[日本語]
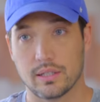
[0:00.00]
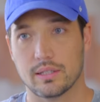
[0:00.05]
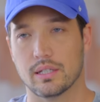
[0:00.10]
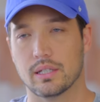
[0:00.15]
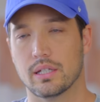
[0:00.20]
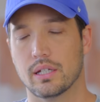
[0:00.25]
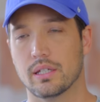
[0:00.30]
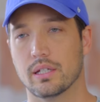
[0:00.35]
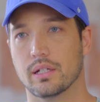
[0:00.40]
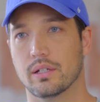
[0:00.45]
外
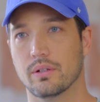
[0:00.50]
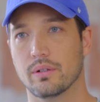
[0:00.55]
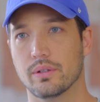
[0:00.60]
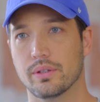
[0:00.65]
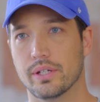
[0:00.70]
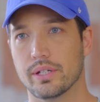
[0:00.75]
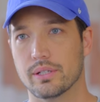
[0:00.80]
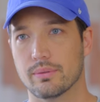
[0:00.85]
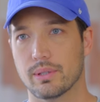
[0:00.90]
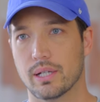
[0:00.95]
れたんだけど
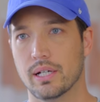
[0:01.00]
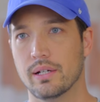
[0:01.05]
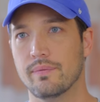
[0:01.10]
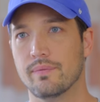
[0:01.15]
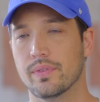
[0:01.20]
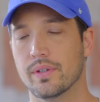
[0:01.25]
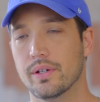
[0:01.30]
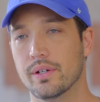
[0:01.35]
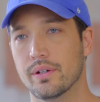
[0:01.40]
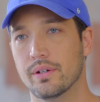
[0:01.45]
大丈夫か
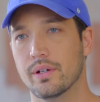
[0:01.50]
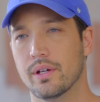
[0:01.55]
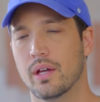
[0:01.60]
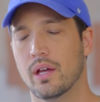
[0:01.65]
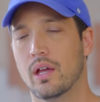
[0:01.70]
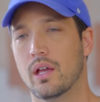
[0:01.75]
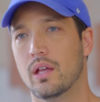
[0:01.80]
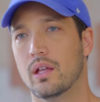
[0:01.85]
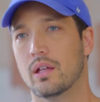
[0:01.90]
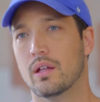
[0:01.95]
な、う
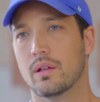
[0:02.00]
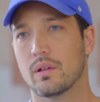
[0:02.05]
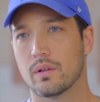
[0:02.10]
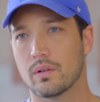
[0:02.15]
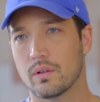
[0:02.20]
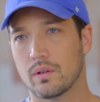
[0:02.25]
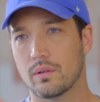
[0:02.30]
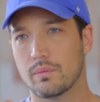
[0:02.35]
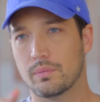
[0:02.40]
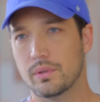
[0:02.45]

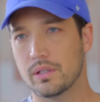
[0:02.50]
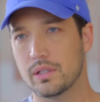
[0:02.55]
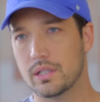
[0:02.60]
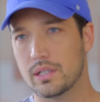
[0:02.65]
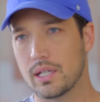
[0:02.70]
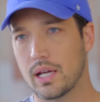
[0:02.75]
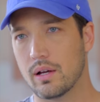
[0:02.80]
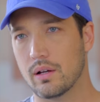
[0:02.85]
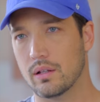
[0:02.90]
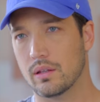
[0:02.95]
ん、
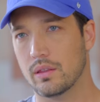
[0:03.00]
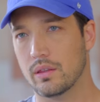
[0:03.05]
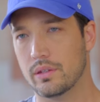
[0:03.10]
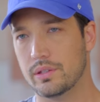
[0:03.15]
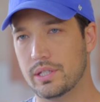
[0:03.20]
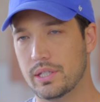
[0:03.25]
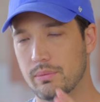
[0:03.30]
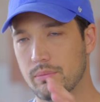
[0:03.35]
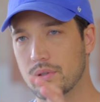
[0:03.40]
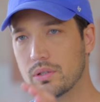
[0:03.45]
ミュージシャン
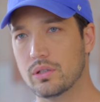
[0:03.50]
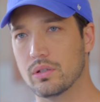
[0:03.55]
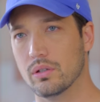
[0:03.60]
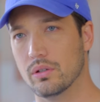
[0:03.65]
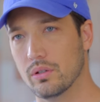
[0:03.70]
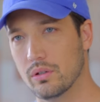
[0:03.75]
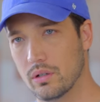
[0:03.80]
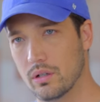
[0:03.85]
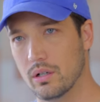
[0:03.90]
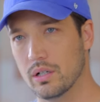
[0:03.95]
事務
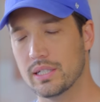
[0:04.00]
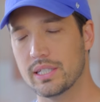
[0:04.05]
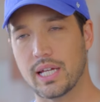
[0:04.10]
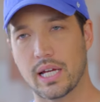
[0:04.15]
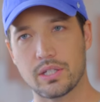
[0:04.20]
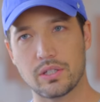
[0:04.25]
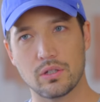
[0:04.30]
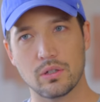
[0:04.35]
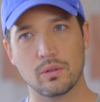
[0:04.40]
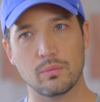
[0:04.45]
所の
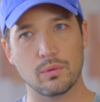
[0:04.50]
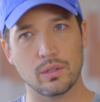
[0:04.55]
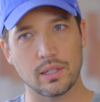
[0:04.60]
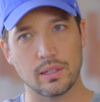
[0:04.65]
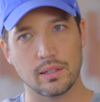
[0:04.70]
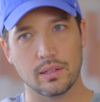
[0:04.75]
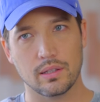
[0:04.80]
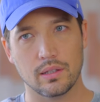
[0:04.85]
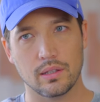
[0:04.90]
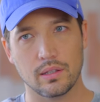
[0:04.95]
社長も
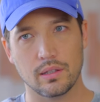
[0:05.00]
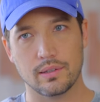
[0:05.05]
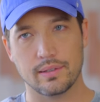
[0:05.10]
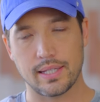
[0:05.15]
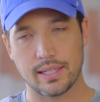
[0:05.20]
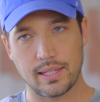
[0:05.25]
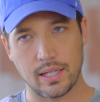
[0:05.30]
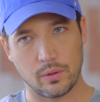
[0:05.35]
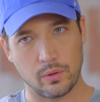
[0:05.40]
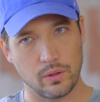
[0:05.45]

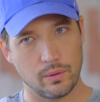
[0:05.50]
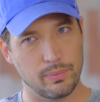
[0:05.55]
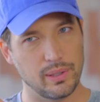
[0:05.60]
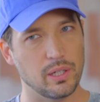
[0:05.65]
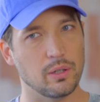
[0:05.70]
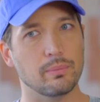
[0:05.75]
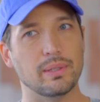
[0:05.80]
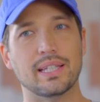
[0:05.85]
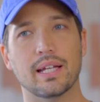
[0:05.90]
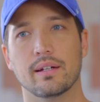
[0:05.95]
絶対この
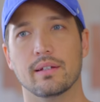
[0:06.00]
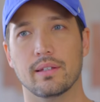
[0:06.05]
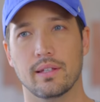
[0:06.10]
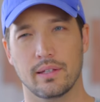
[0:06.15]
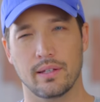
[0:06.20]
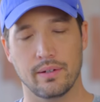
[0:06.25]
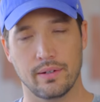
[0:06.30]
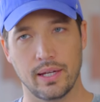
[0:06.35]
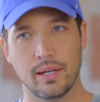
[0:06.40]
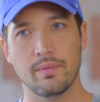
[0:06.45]
ビデオ見てる
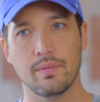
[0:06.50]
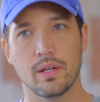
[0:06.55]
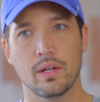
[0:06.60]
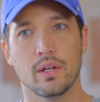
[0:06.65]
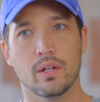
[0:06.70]
んだよね。